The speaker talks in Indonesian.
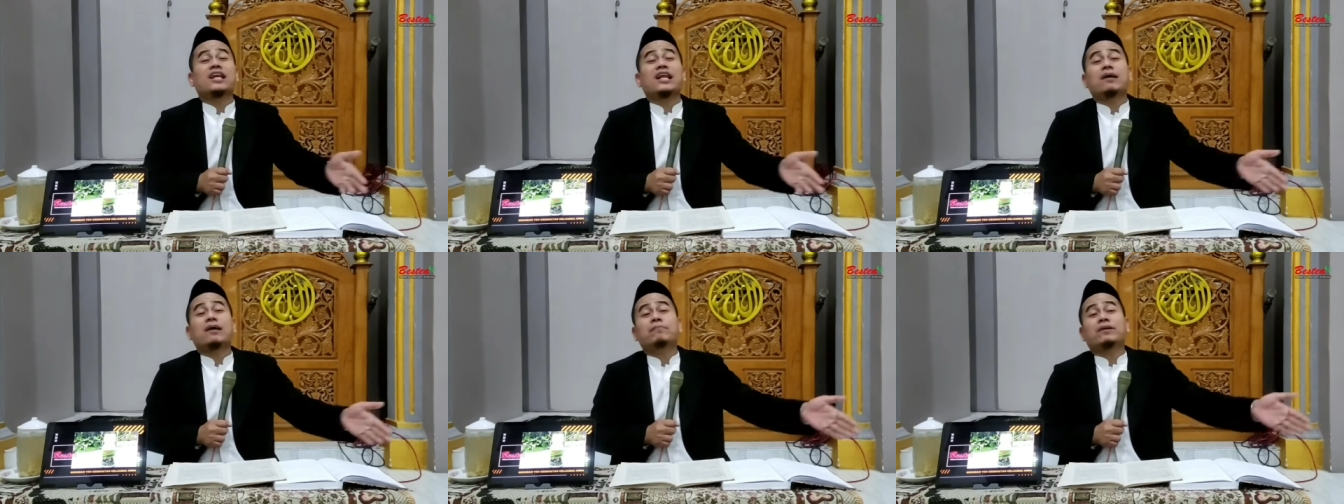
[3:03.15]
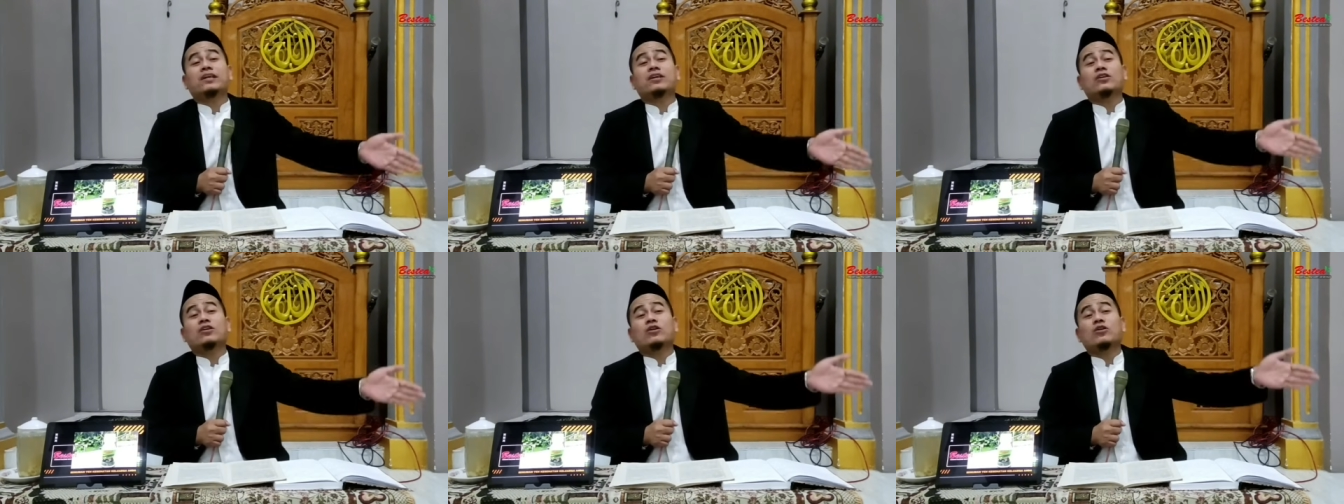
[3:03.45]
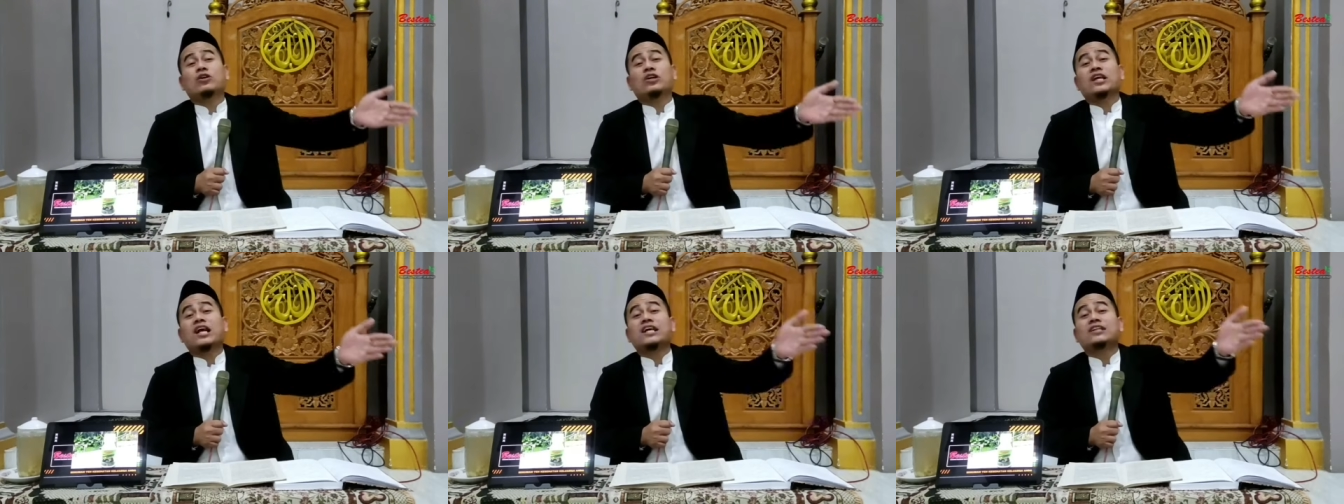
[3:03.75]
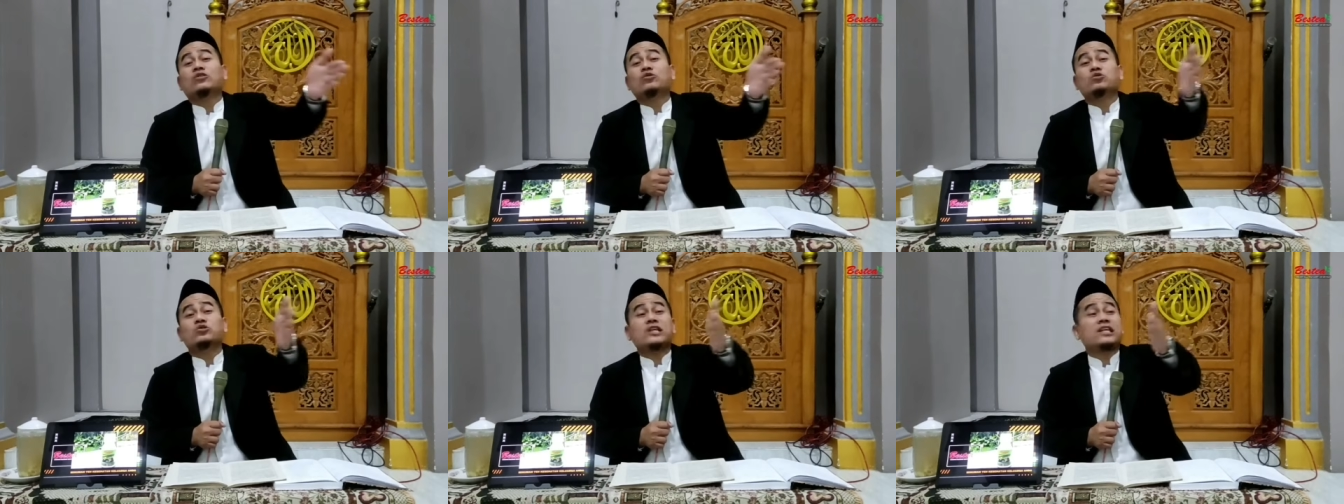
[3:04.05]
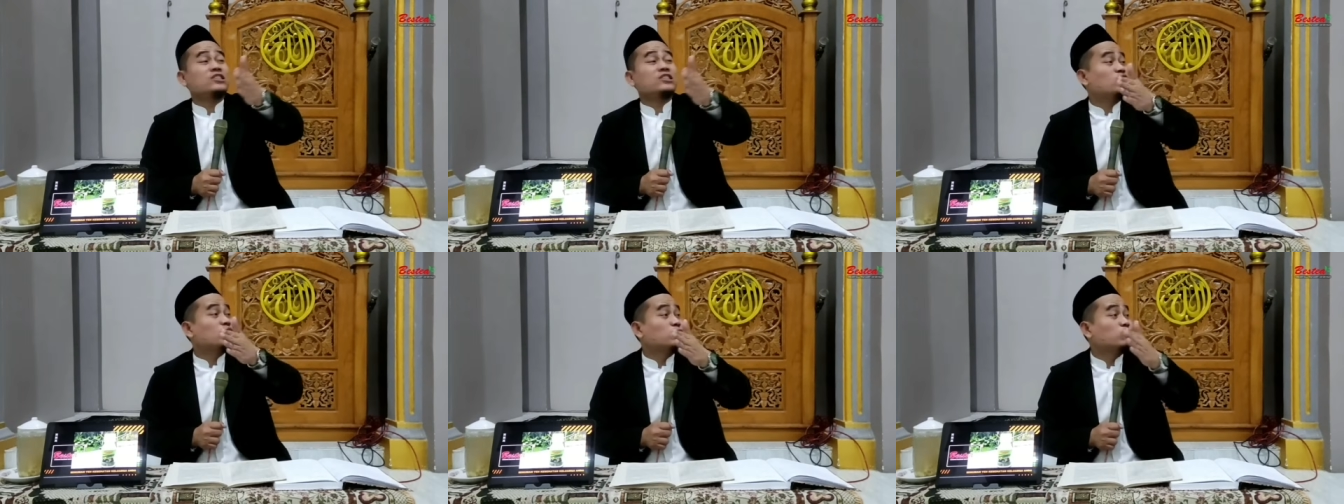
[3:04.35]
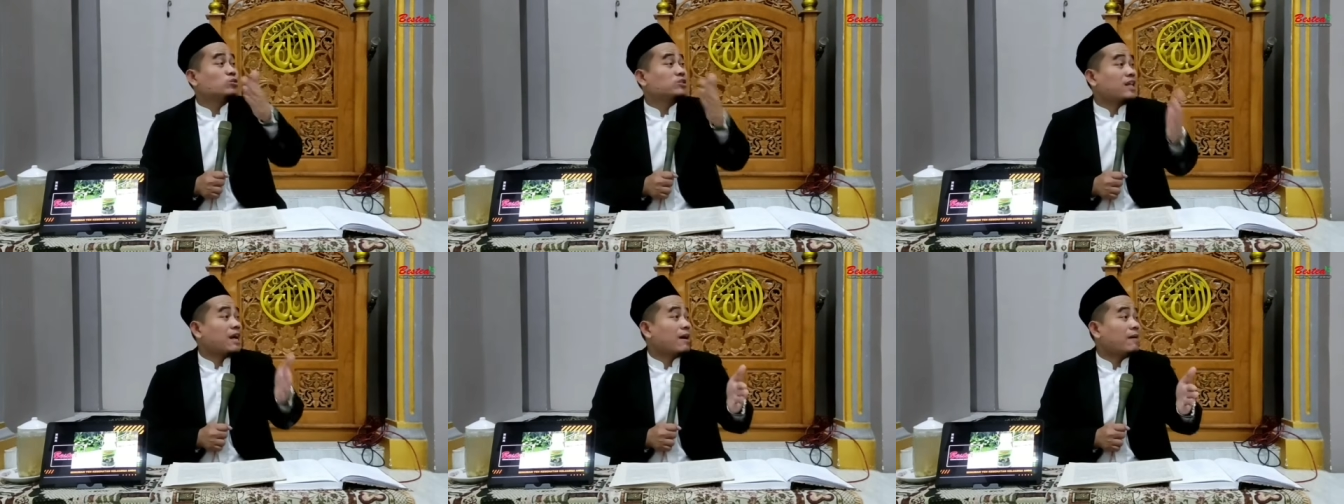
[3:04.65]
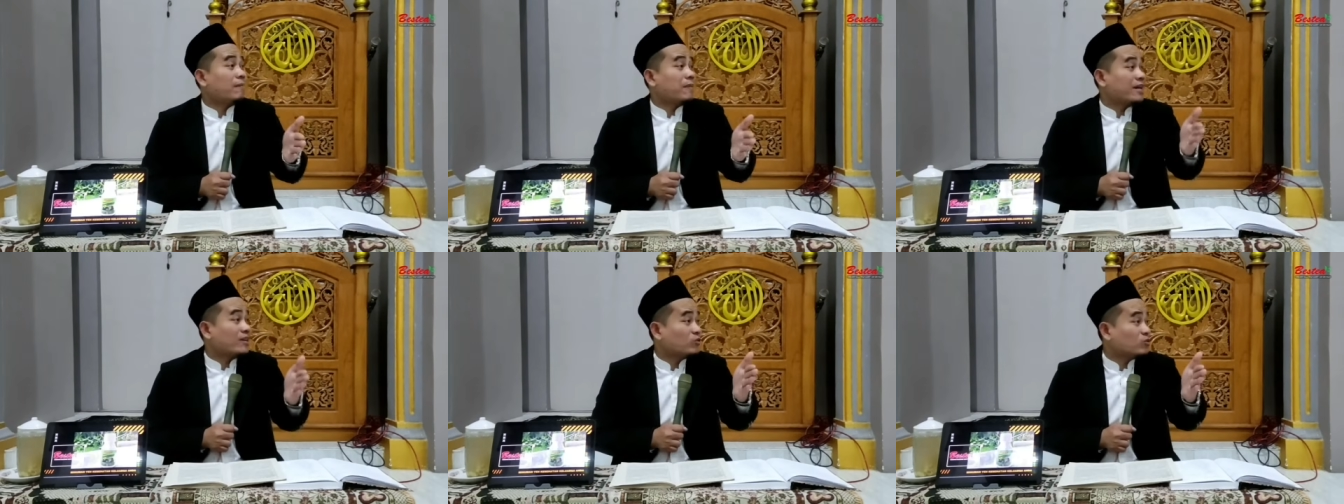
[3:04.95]
no ratusan
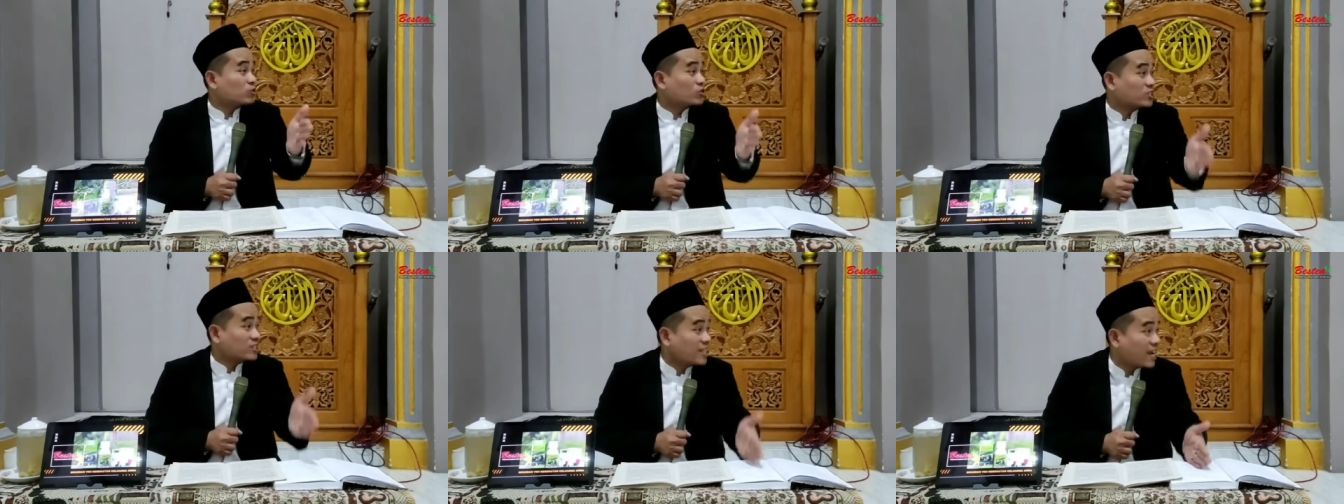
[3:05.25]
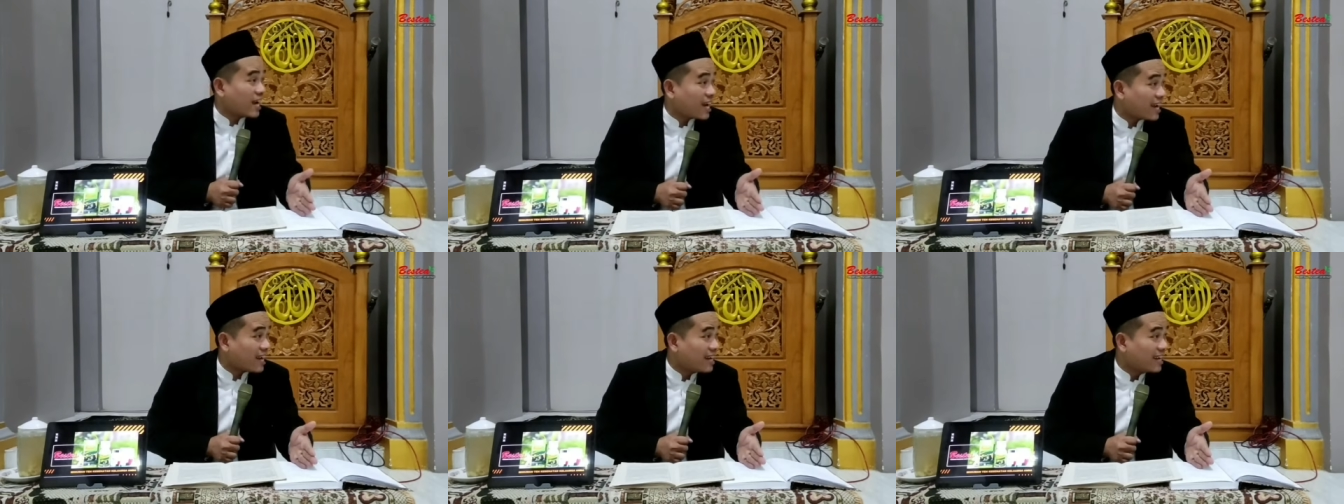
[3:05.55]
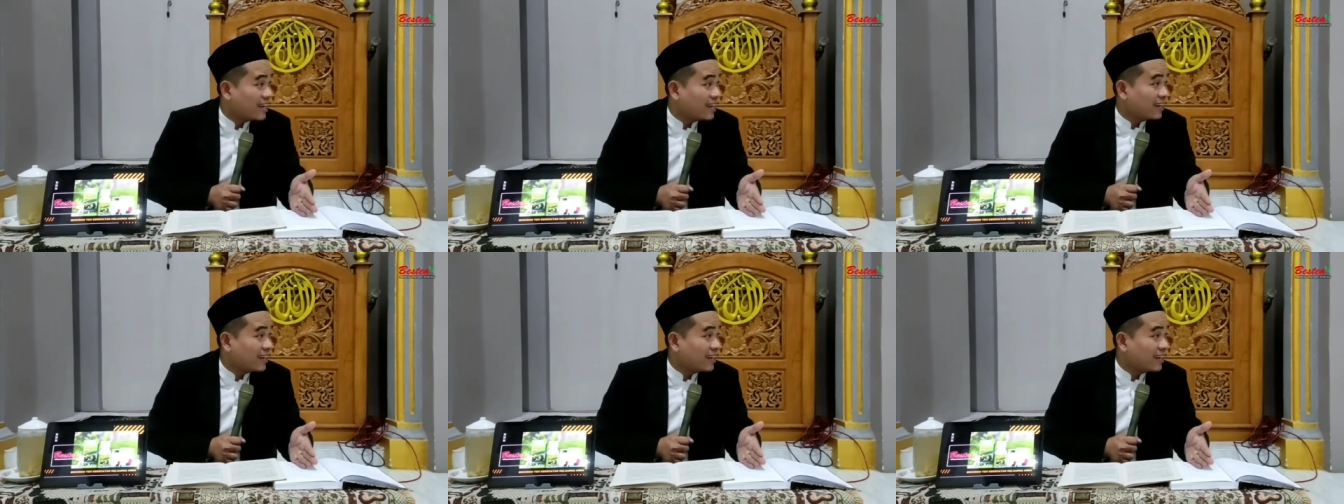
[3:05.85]
juta manusia